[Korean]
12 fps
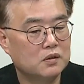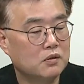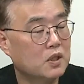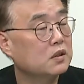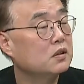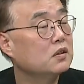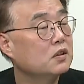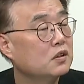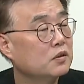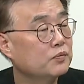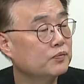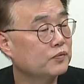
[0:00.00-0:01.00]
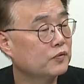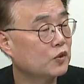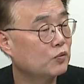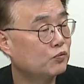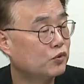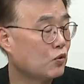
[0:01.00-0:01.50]
여하튼 지금
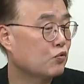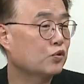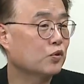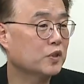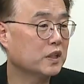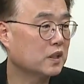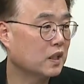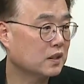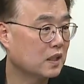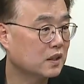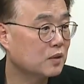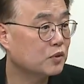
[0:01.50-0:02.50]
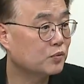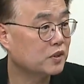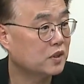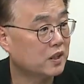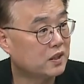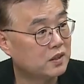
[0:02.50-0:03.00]
분업 구조 자체가 상당
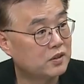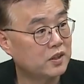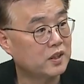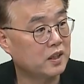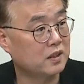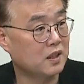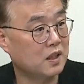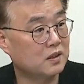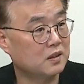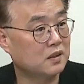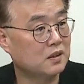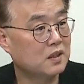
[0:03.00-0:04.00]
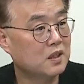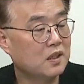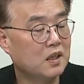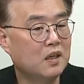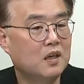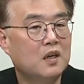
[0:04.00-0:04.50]
부분 진척이 된 사항들. 음.
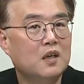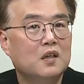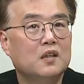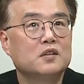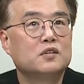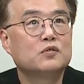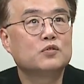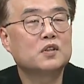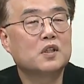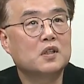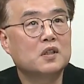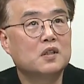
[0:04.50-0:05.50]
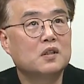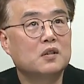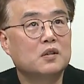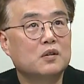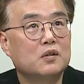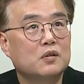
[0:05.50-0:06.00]
그러니까 지금
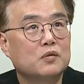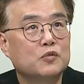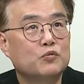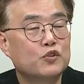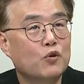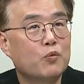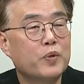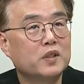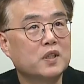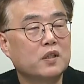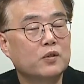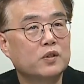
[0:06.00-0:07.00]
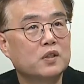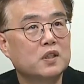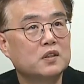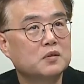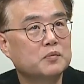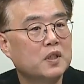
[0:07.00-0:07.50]
우리나라 뭐무역회 자료이긴
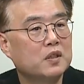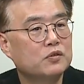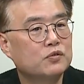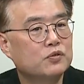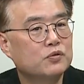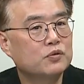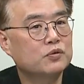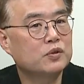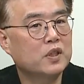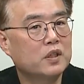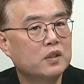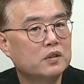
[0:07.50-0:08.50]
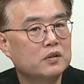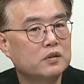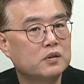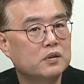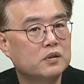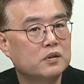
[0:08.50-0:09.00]
하지만
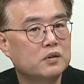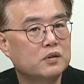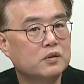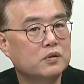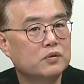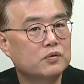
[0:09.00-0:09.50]
중국에서